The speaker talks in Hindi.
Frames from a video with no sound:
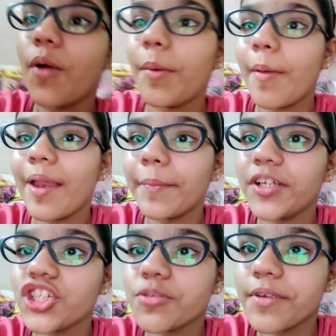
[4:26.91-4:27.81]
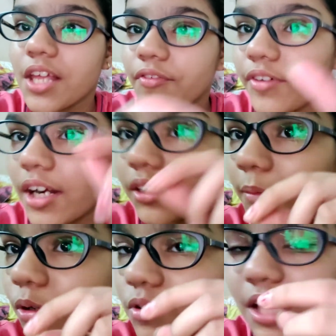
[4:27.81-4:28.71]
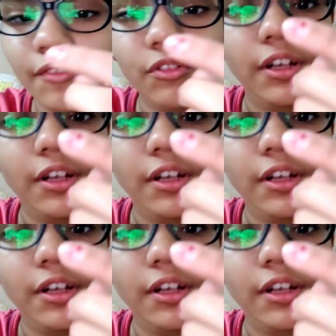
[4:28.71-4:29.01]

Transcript: अभी मैंने अपना चश्मा साफ़ करा था बिल्कुल साफ़ हो